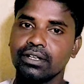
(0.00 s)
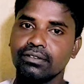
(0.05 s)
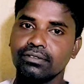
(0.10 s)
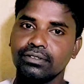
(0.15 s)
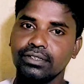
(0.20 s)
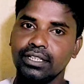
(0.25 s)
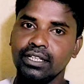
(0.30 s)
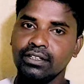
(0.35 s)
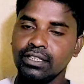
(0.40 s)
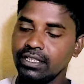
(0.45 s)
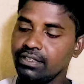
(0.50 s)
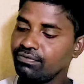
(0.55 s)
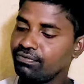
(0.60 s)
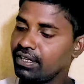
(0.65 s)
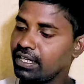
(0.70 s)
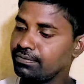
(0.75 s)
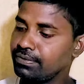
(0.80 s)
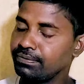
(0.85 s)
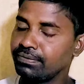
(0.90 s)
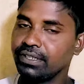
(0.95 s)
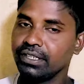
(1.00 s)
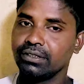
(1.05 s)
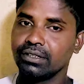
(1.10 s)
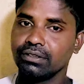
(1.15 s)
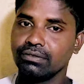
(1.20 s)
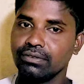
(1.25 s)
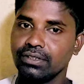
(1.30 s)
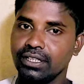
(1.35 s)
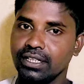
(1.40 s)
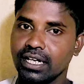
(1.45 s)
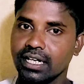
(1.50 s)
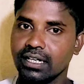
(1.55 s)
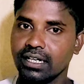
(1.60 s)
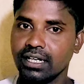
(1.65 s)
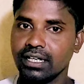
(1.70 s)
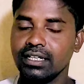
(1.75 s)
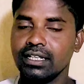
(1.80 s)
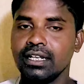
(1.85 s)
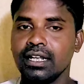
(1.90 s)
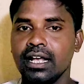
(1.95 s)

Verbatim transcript: కూడా ఉంది ఇది ఫైవ్ ఫిఫ్టీ కూడా ఉంది అట్లా